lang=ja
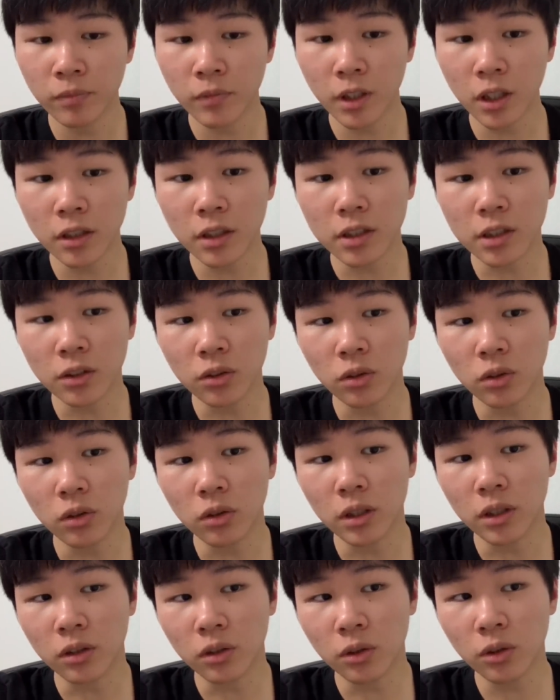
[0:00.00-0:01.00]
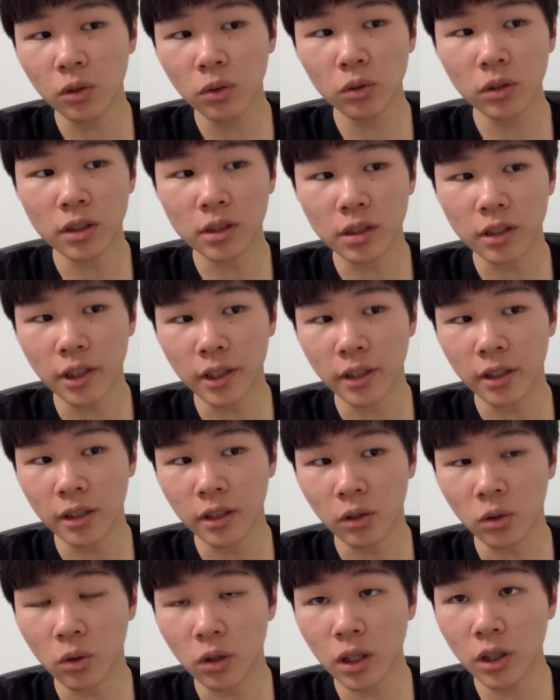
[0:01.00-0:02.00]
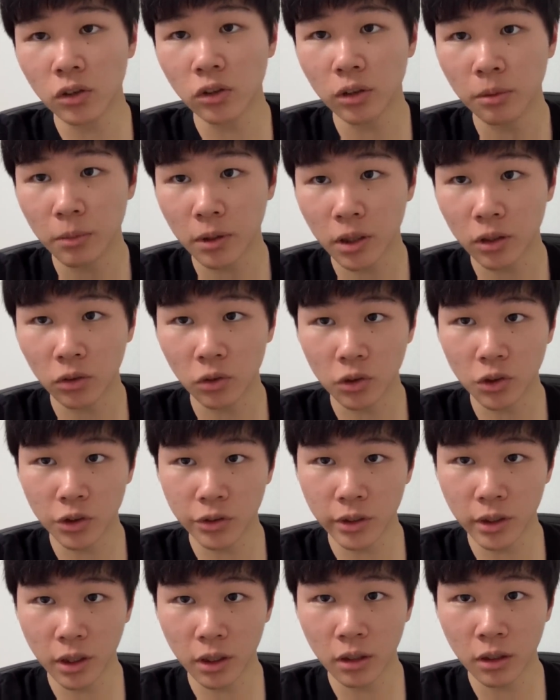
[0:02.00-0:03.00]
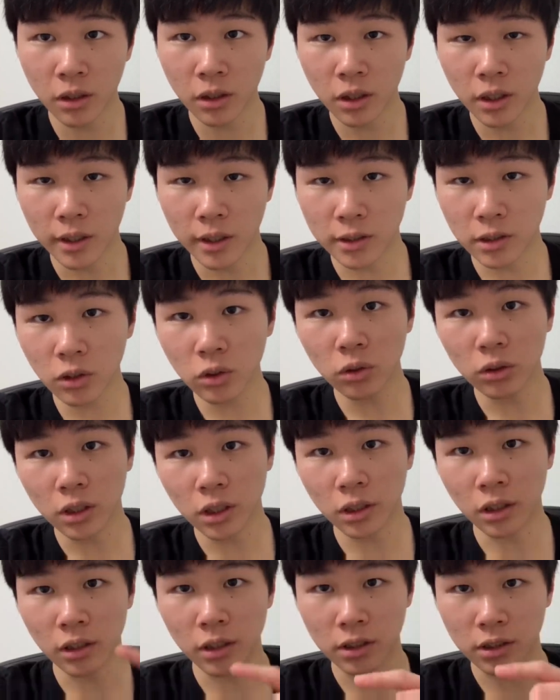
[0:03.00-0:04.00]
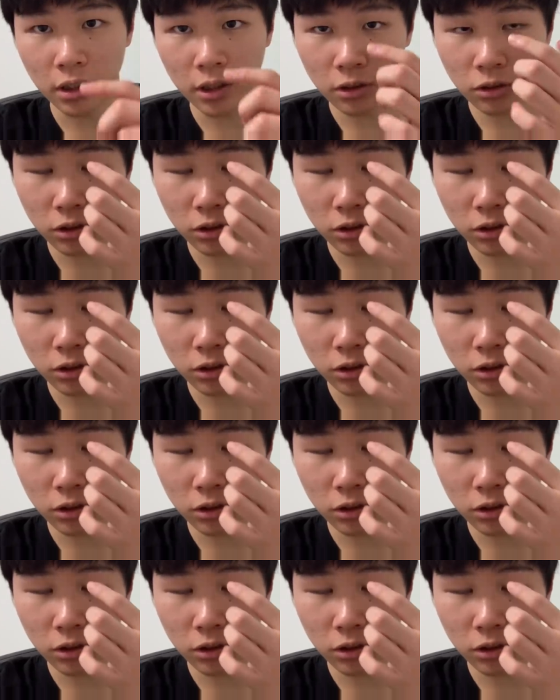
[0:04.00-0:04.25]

なんですけど、えっと今日ですね、え北海道に向かう途中に、え外に出たんですね。